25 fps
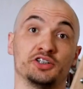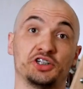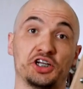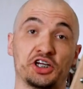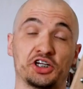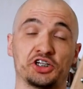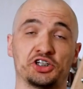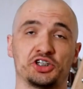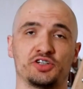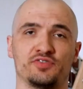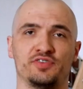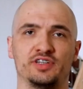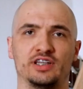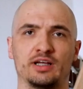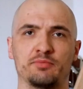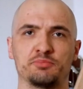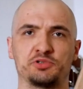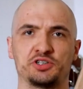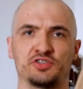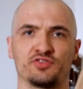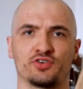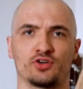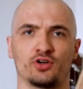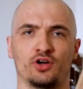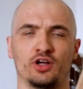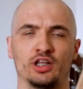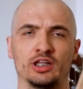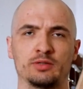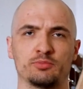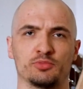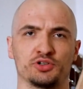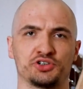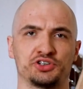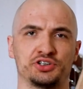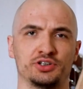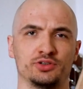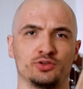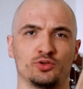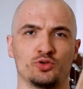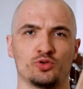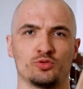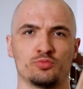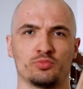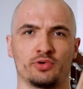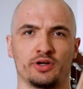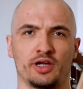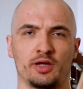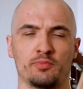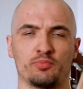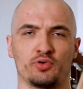Cześć, witam Cię w kolejnym odcinku
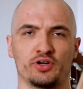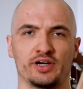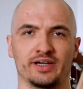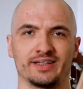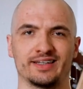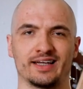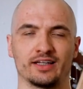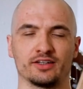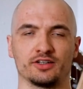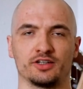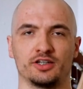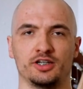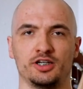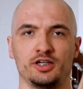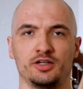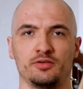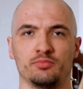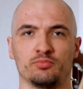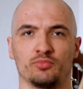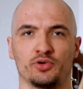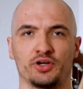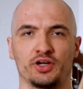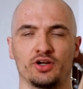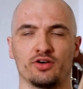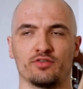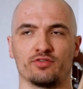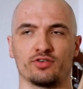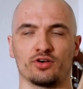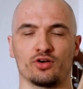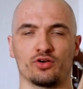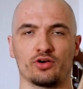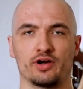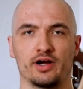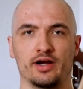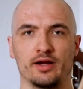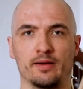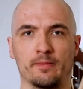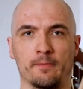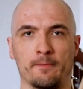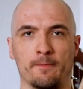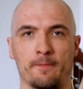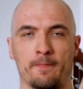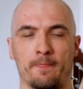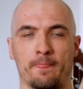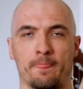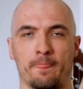mojej pogadanki, mojego vloga.